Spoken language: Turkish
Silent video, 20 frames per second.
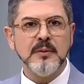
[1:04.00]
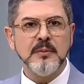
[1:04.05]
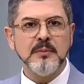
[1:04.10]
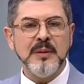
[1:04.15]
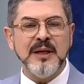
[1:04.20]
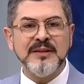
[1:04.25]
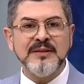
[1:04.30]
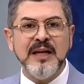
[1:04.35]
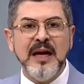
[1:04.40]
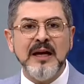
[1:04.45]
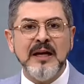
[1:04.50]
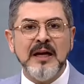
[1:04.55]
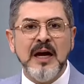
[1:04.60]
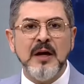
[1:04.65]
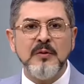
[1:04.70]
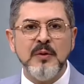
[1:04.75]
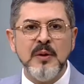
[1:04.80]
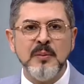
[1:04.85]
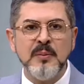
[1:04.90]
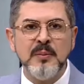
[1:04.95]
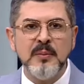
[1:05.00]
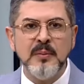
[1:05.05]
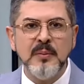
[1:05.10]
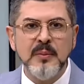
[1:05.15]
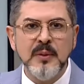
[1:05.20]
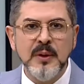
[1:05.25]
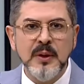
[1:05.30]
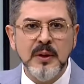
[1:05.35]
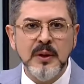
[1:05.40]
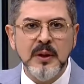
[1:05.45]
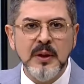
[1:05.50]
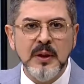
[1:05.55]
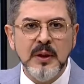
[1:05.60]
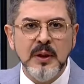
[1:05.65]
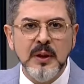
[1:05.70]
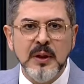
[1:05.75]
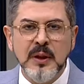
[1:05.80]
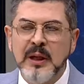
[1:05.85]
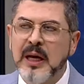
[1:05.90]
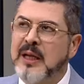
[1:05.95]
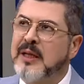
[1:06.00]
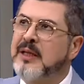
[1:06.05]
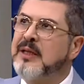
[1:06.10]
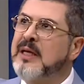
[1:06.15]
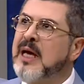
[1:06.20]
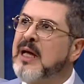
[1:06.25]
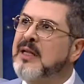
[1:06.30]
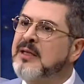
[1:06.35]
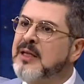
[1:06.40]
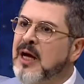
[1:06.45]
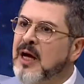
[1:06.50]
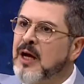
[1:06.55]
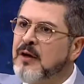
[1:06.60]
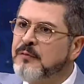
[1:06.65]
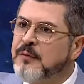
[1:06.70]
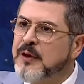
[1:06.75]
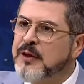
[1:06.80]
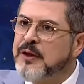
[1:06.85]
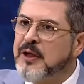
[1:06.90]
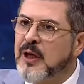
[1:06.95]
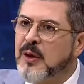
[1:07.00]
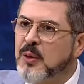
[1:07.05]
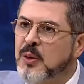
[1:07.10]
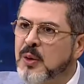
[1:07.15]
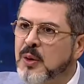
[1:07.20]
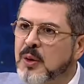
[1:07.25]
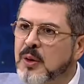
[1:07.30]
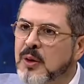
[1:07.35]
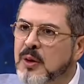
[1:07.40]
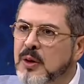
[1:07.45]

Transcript: Bak tek kayı, Hani geldi afet geliyor.